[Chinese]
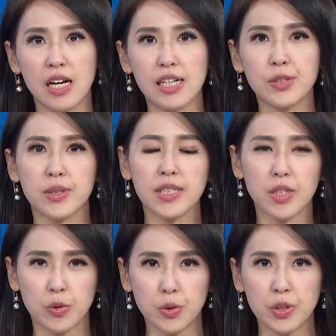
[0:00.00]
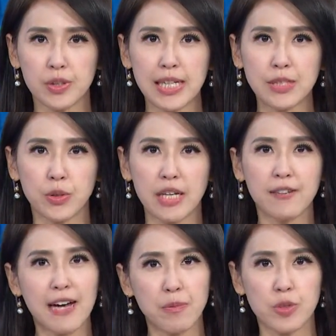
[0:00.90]
而主机总处就在昨
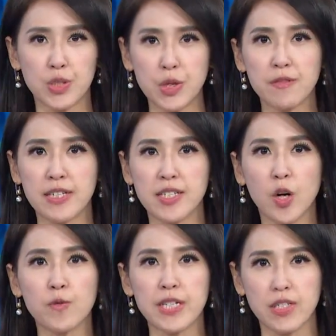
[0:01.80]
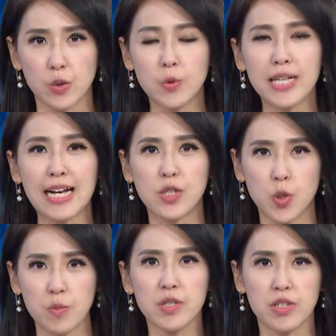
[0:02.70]
天发布，十月份消费者物价
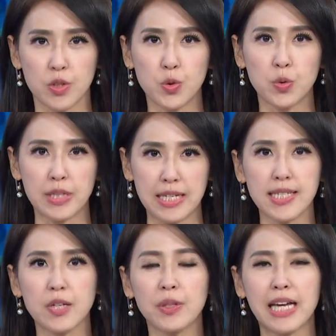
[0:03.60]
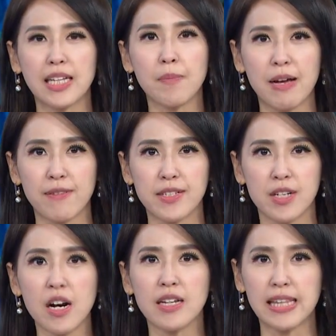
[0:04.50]
总指数年增率达到百分
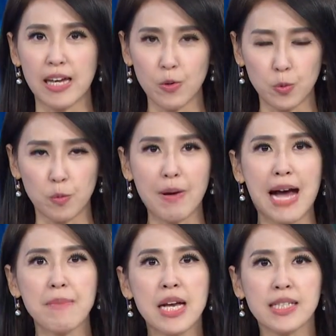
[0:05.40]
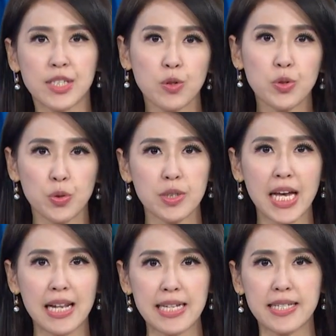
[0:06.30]
之二点五八，其中蔬
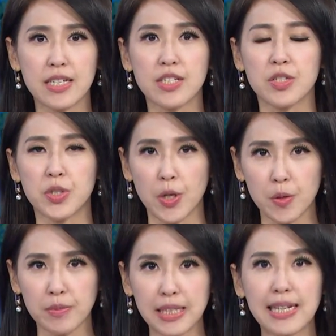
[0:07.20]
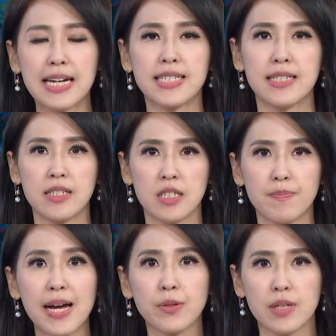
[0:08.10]
菜类像是葱，一台四十
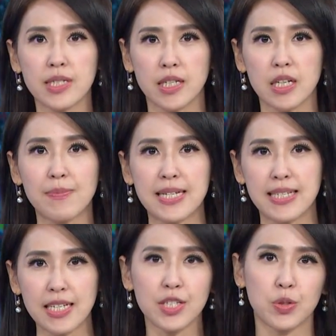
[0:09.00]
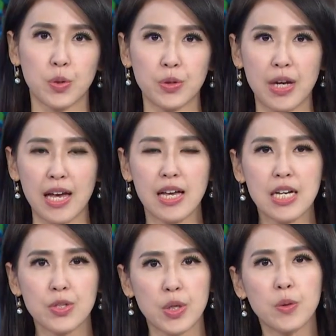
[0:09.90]
八元涨到一百三十多元；
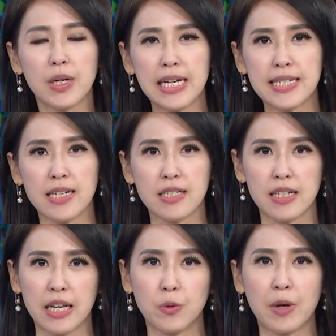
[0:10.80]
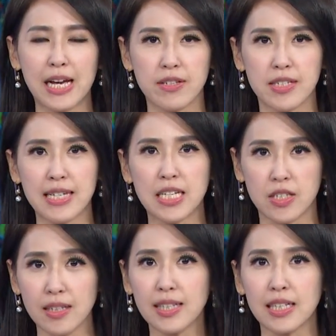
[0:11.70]
水果类像是莲雾还有释迦，
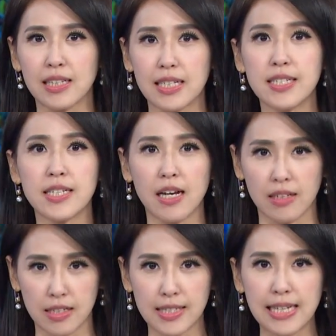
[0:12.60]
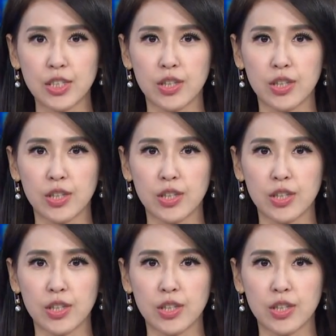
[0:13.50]
整体也涨了三